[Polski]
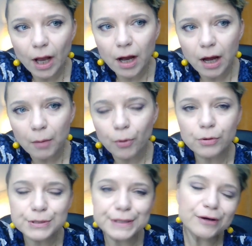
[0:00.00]

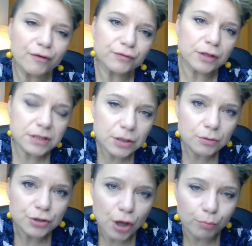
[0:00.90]
albo z ręką w
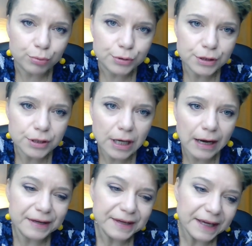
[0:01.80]
nocniku się obudzić,
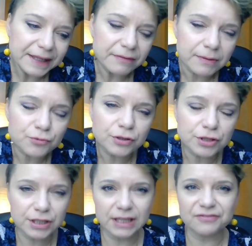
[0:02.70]
ale ja nie wiem, czy
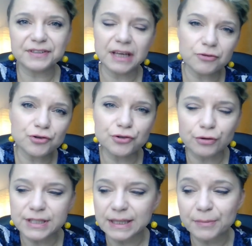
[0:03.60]
to się tak wydarzy, że
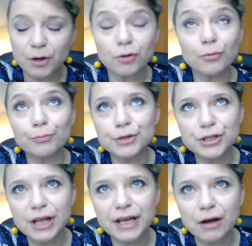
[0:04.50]
od samego
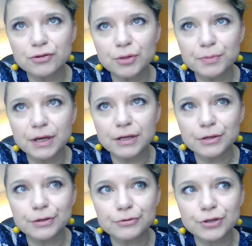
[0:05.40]
myślenia o sobie,
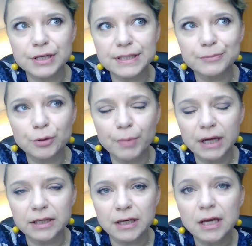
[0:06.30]
y, że jestem do
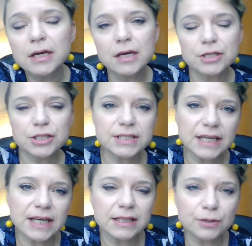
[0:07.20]
bani,
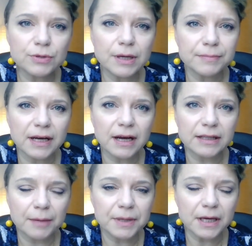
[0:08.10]
siedzenia tyłkiem na
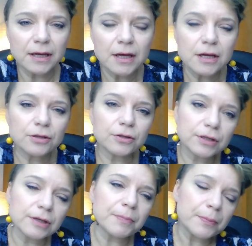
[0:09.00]
kanapie, to
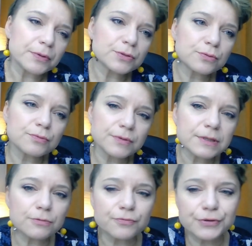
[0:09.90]
ty po prostu
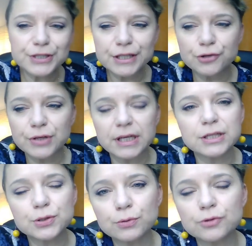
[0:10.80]
y, wysiedzisz
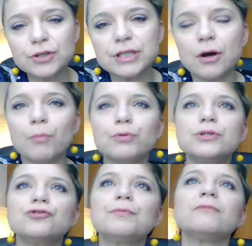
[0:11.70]
taki cud, że się
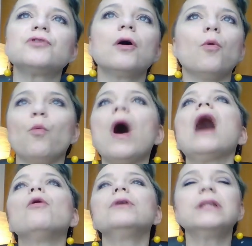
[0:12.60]
obudzisz bo
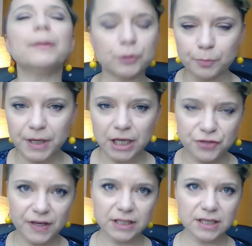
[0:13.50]
wow, idę
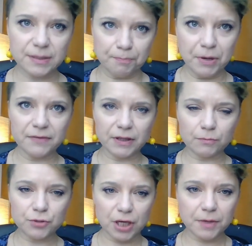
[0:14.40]
podbijać świat, jestem
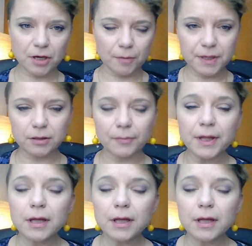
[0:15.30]
pewną siebie kobietą.